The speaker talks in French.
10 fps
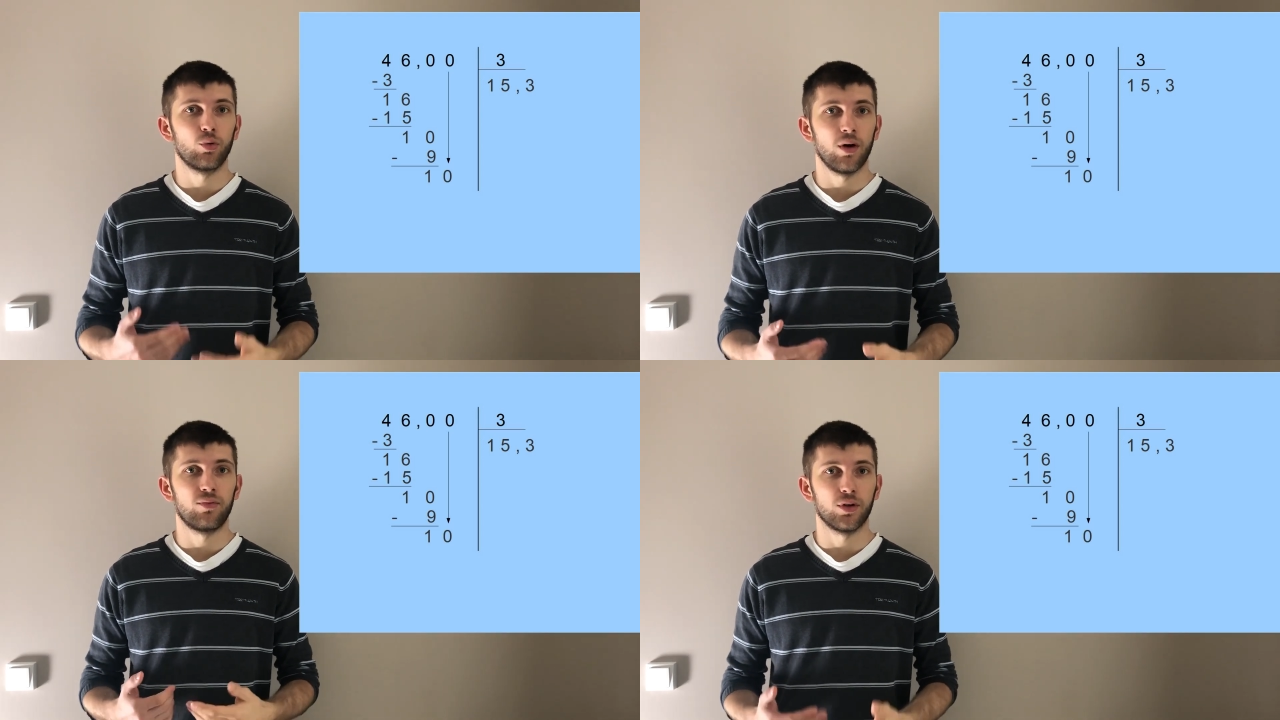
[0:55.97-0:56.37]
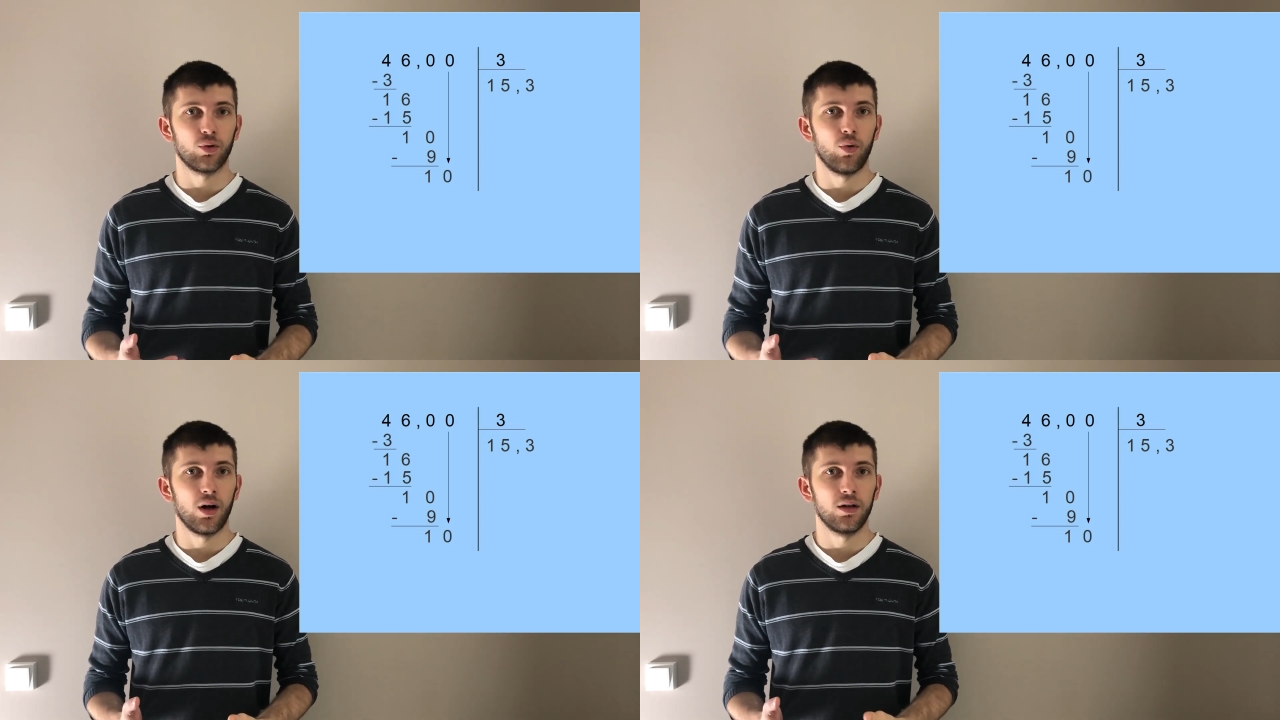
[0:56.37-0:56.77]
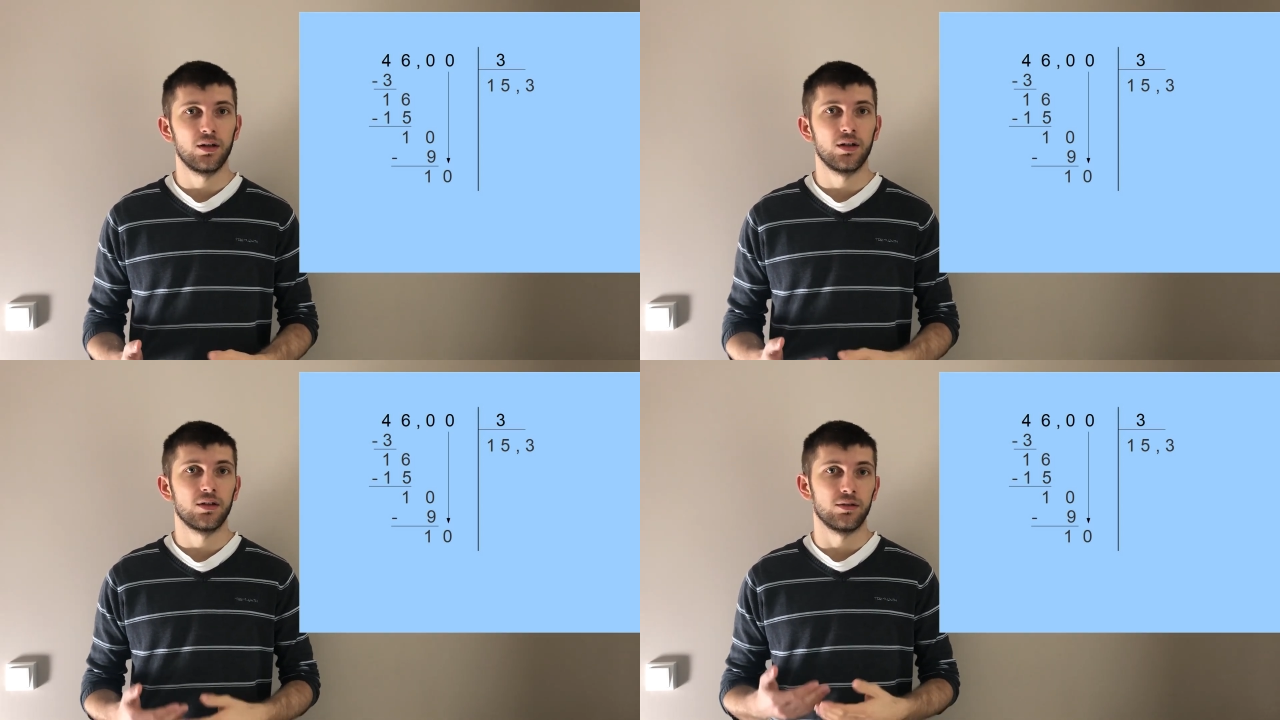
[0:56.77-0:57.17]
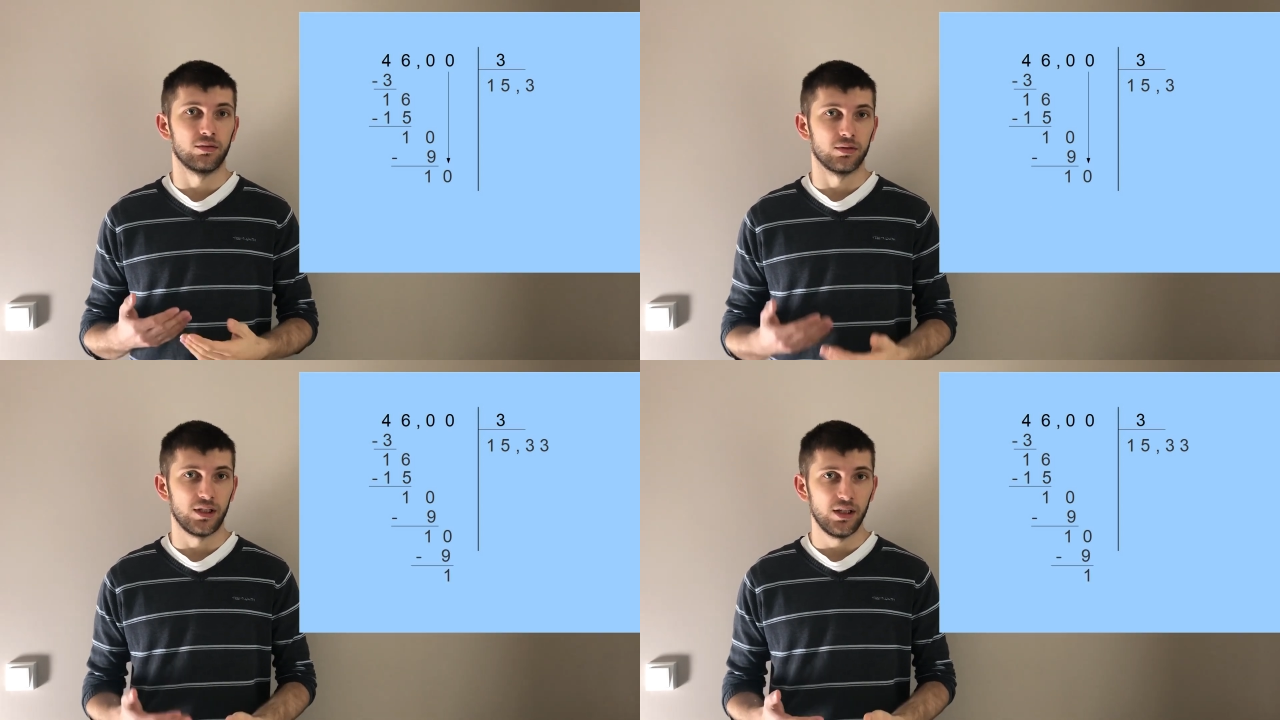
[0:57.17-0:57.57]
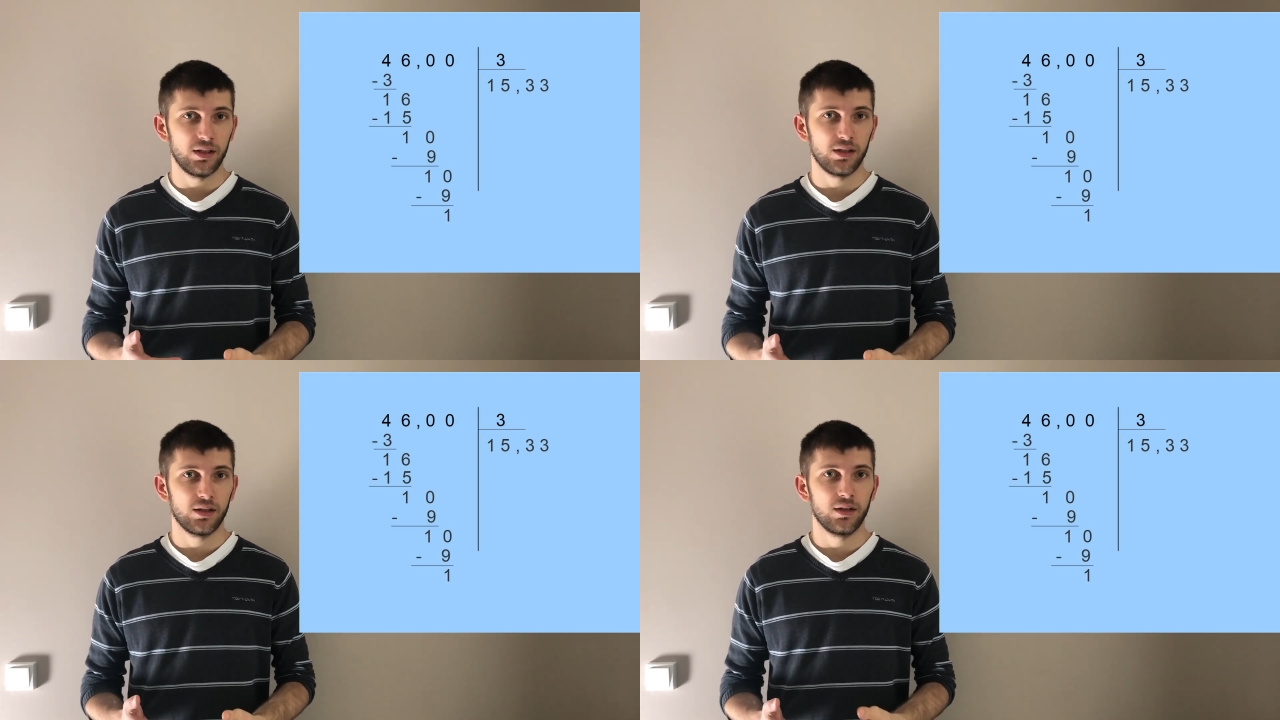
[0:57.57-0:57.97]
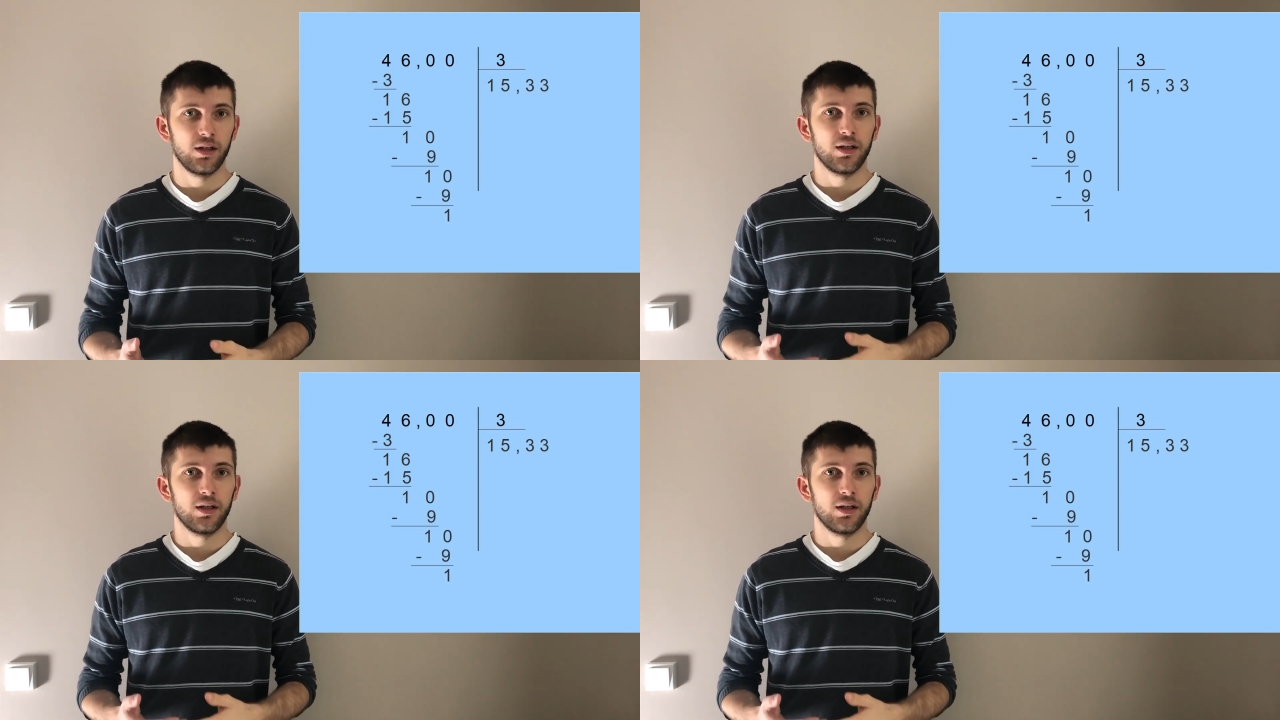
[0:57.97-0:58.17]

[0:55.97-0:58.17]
3 fois 3 dans 10,